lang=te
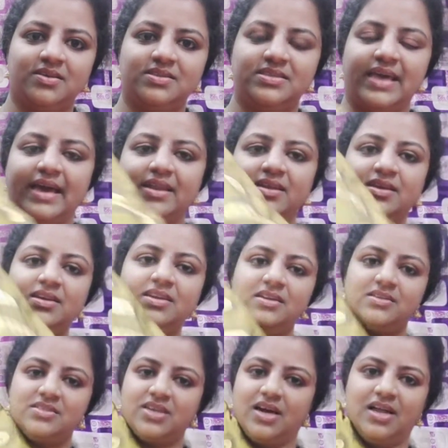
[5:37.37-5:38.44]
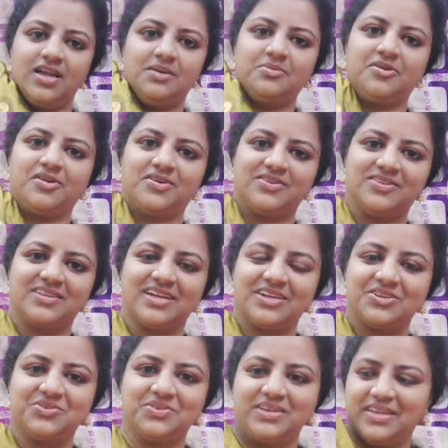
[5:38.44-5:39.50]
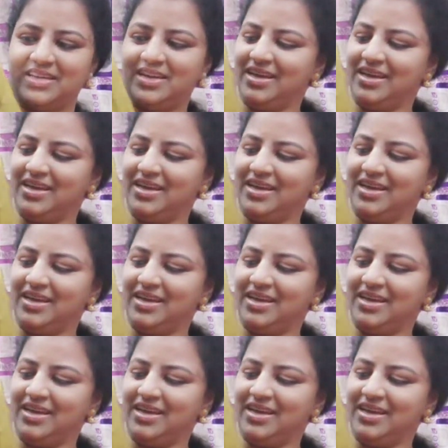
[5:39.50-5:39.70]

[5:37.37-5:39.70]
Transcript: శారీ చాలా బాగుంటుంది కట్టుకుంటే